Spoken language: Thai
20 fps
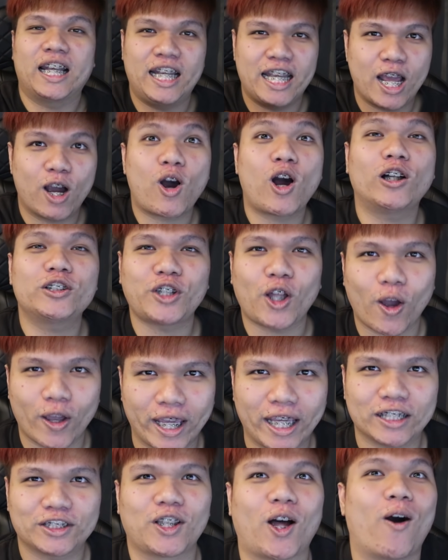เลี้ยวเข้าซอย
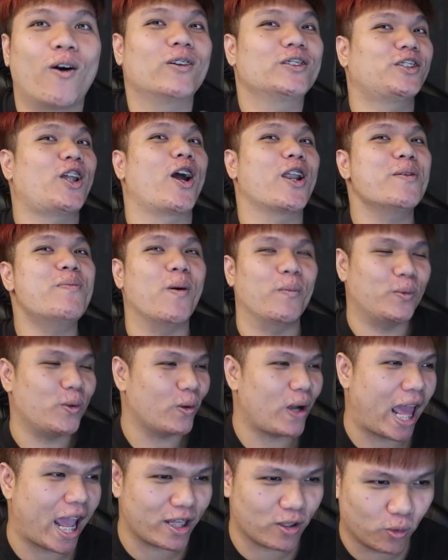A2 ซอยที่ผมดู
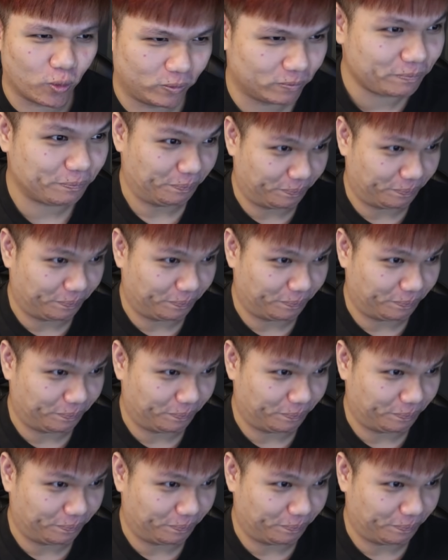แลอยู่